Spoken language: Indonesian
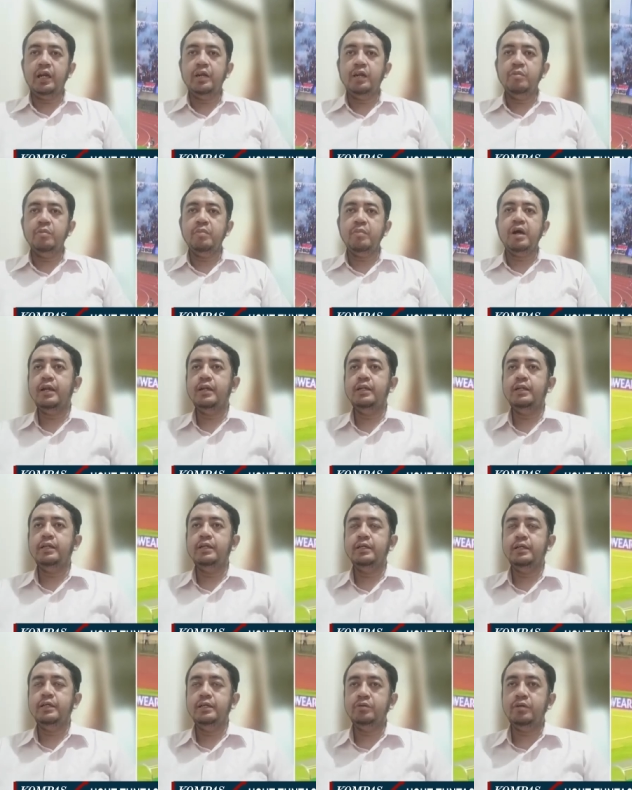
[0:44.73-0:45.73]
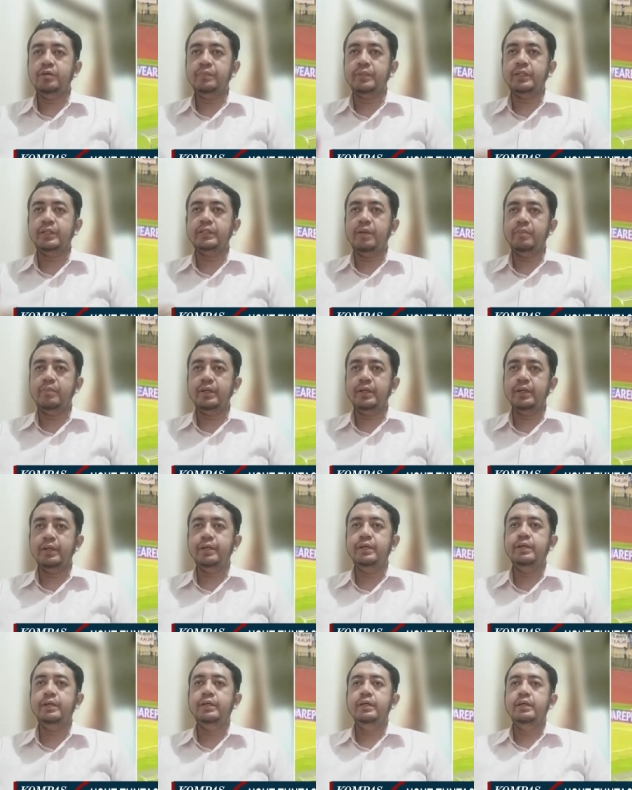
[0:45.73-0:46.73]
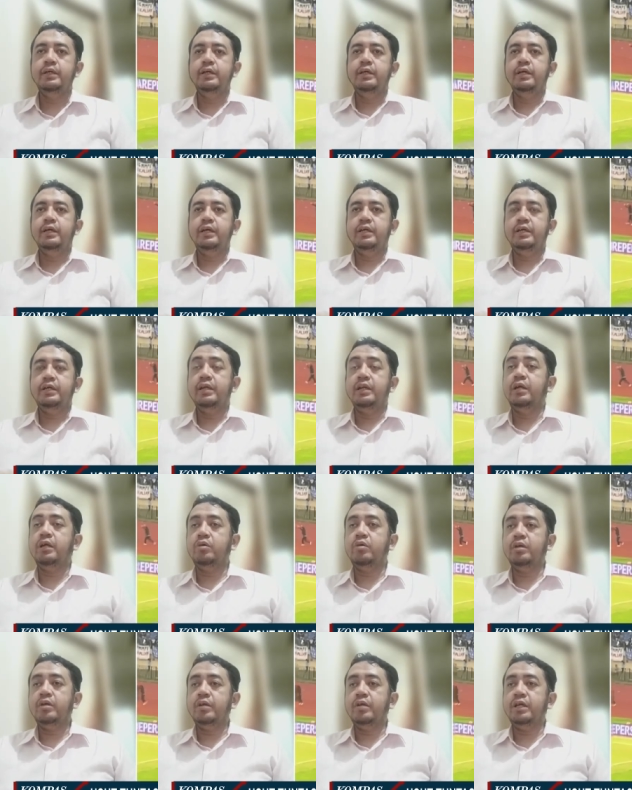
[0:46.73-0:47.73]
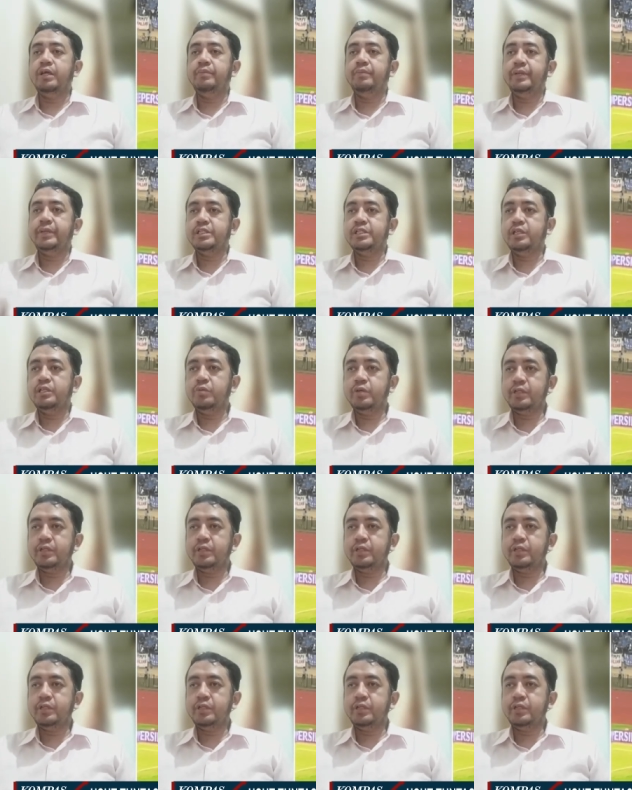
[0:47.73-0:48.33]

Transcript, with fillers: memaklumi kejadian kemarin karena mereka menganggap